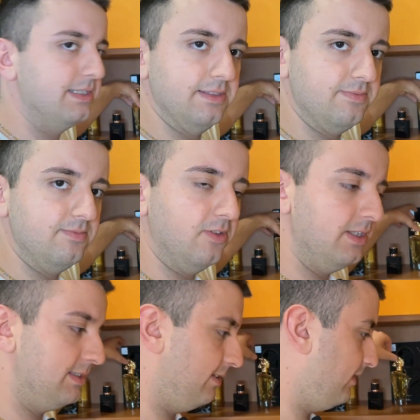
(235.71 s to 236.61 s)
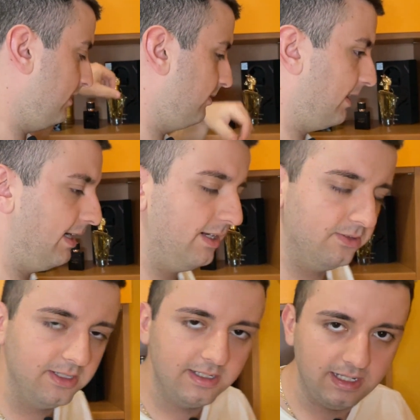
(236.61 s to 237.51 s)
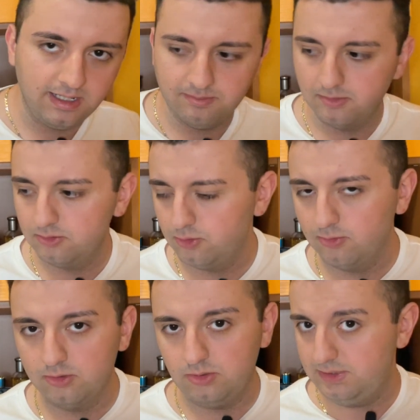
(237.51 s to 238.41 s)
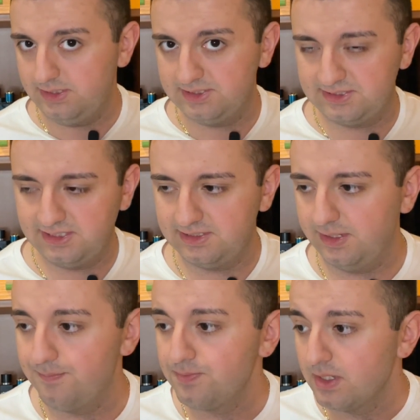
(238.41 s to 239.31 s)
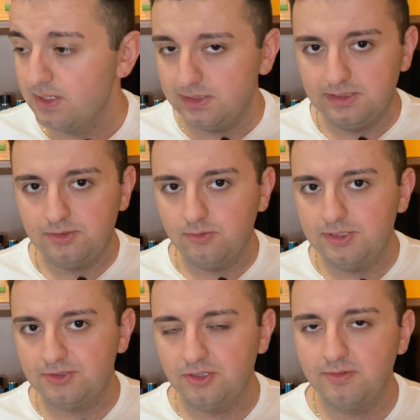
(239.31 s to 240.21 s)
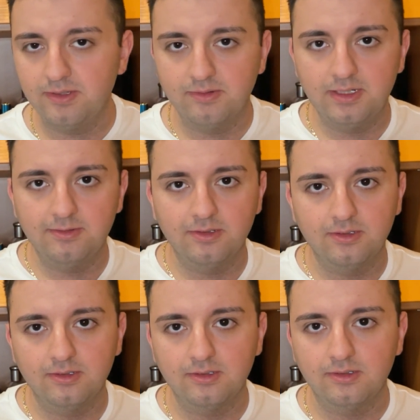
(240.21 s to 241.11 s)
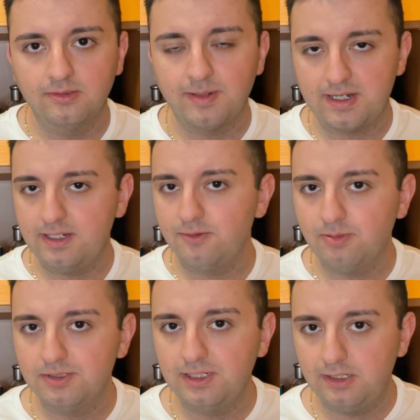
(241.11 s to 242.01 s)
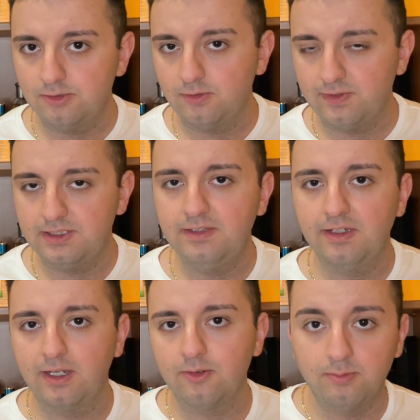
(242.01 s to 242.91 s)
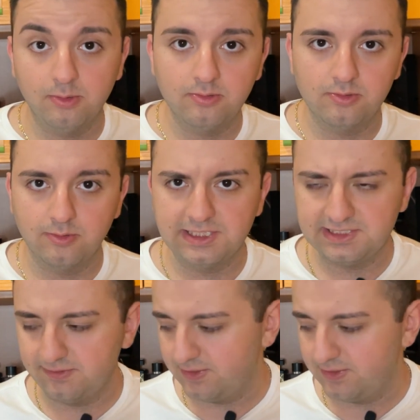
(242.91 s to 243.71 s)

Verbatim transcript: se voleste fare un regalo è molto molto interessante detto questo io vi volevo parlare un po' delle note olfattive che compongono questa